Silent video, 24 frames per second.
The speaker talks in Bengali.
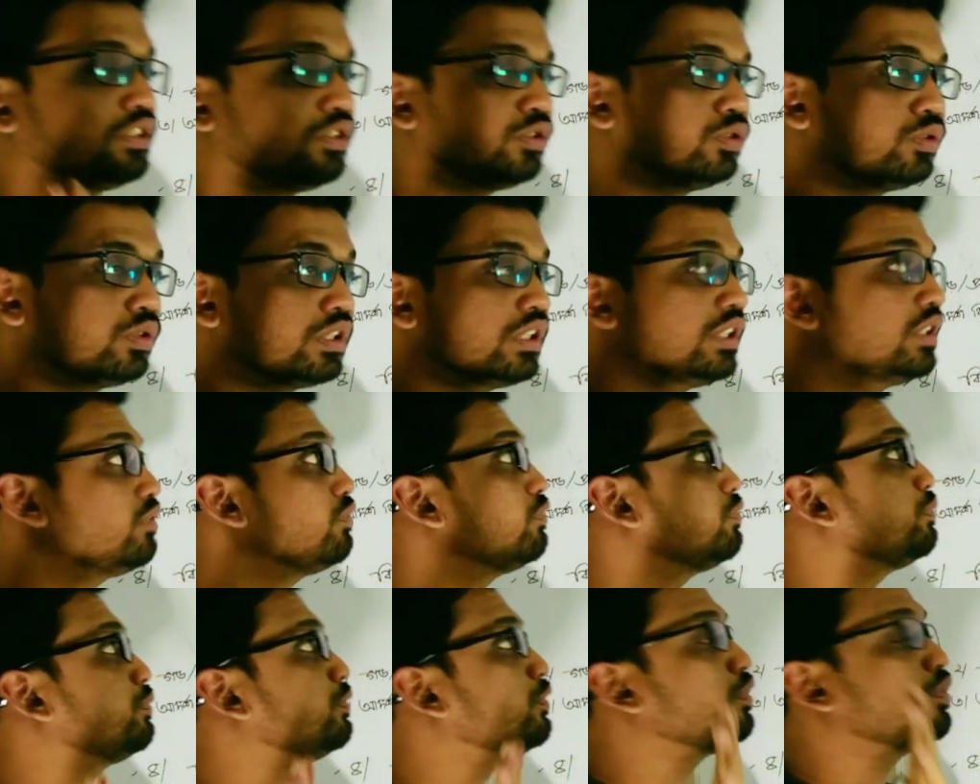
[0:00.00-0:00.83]
আছে ঝুঁকির
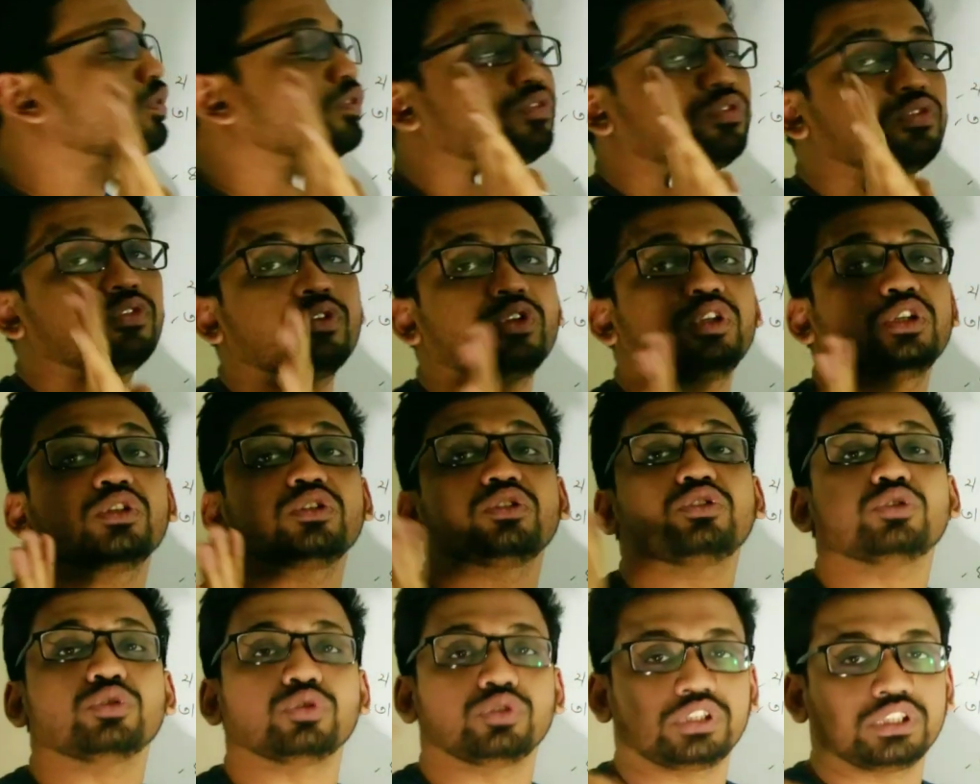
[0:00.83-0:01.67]

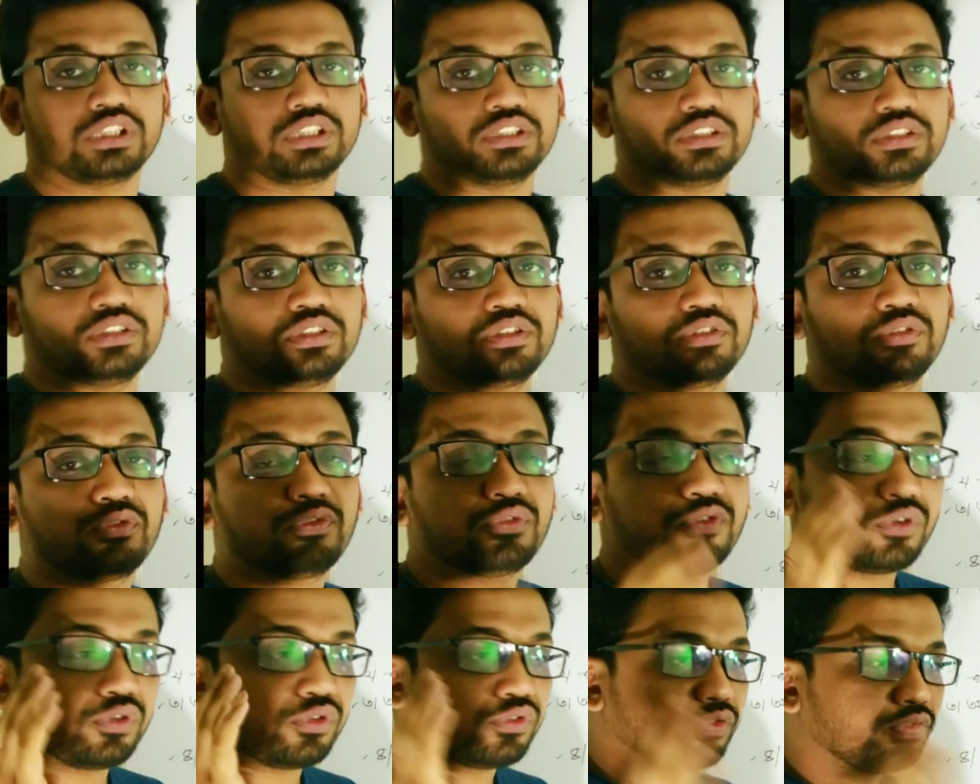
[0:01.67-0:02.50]
ফ্রুটফুলিও ঝুঁকি
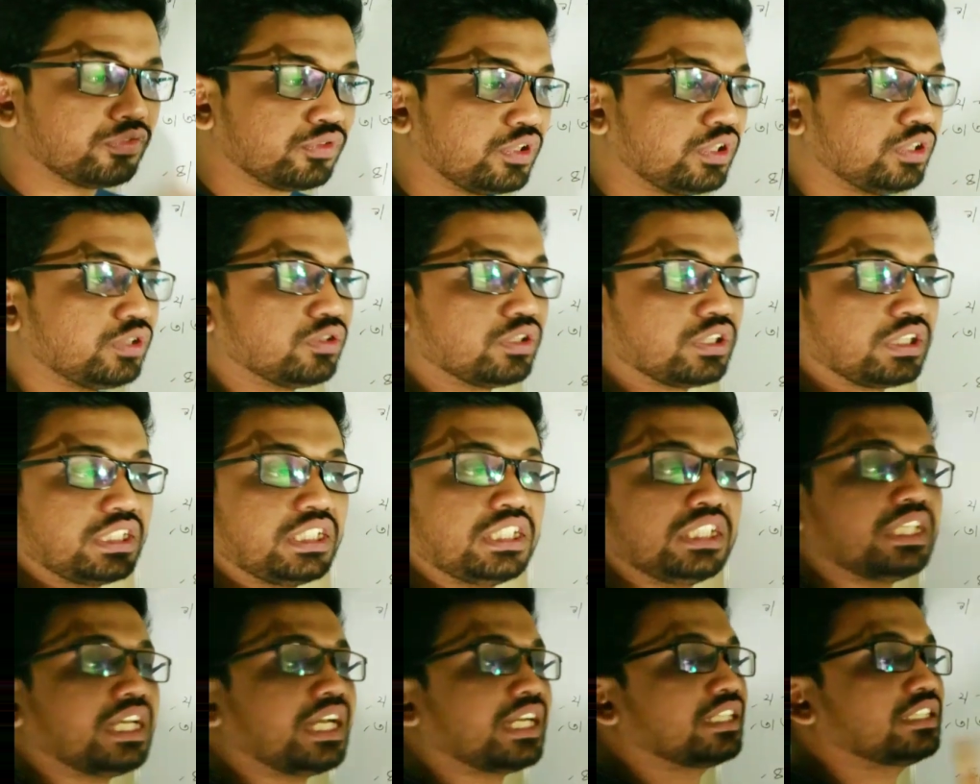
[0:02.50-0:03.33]
ফ্রুটফুলিও
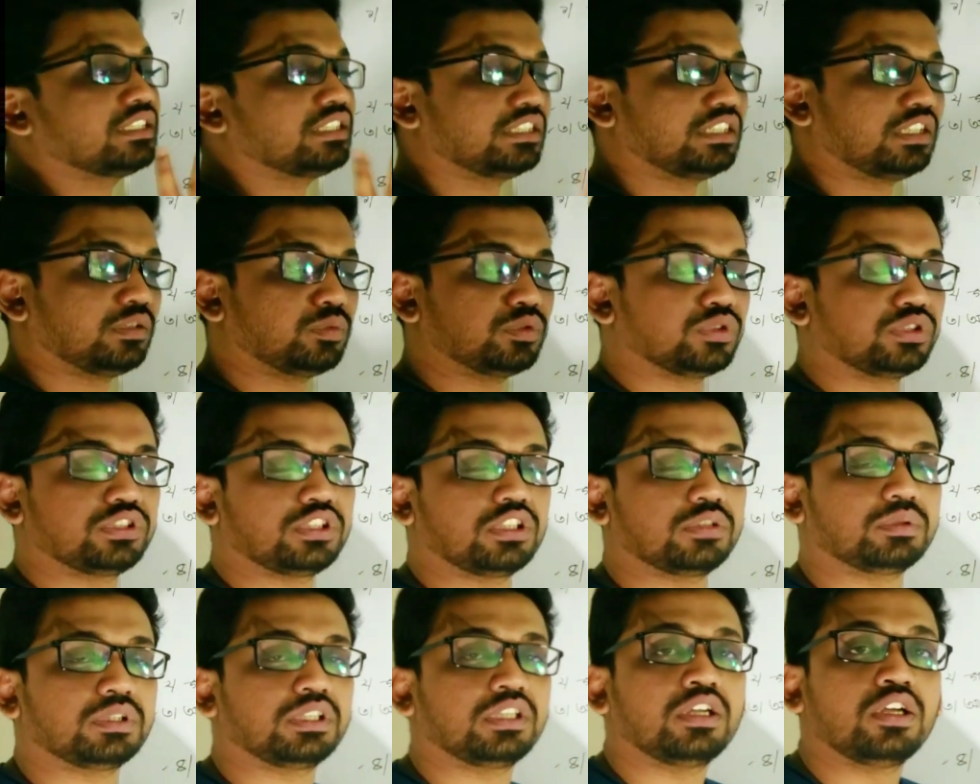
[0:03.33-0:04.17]
কি আগে সেটা
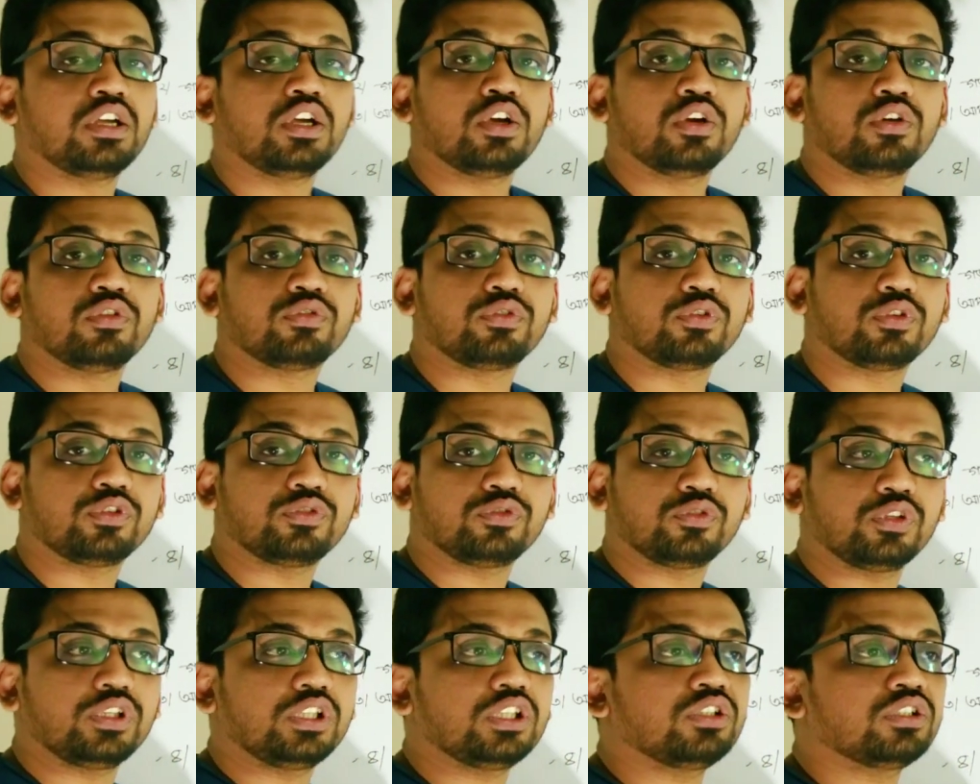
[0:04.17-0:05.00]
বুঝতে হবে
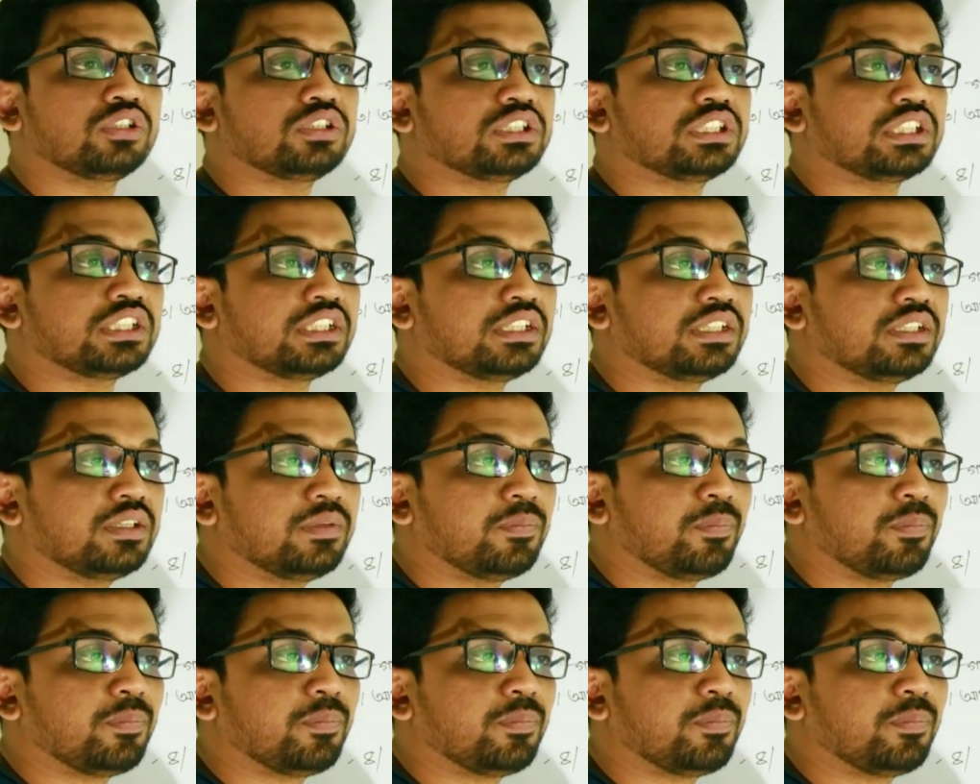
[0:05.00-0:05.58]
পোর্টফোলিও হচ্ছে